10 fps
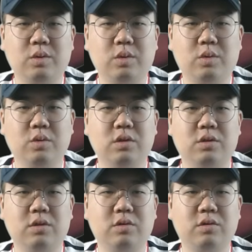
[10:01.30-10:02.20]
또 고석
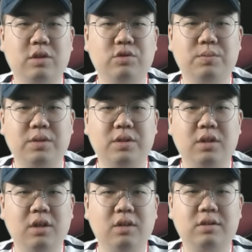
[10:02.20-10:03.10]
선수가 준비를
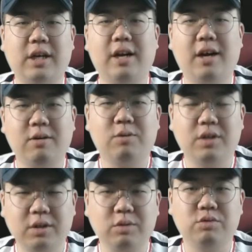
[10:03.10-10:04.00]
잘하고
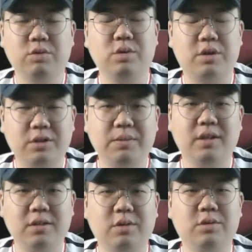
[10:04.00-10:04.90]
워낙 또 운동 열심히
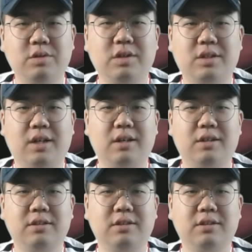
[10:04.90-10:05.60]
하는 선수니까 어,